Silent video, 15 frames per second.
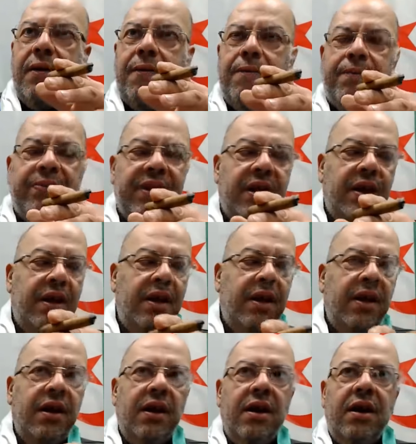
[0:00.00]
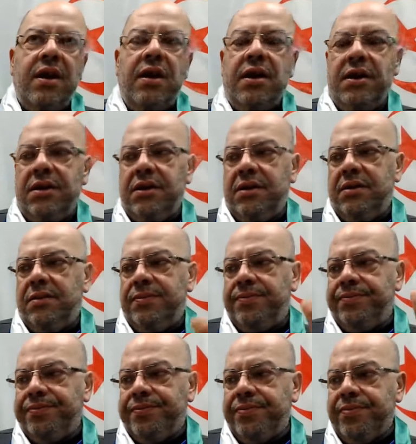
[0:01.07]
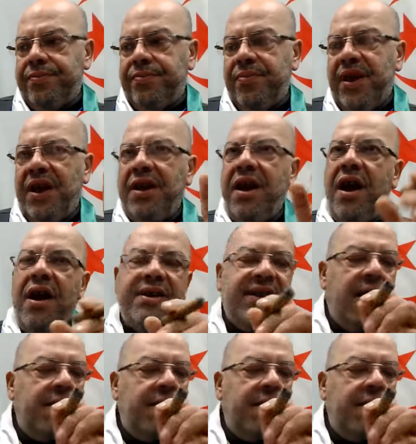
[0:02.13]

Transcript: اللي قلعوا في في, في البدايه كاع عاودوا دخلوا لا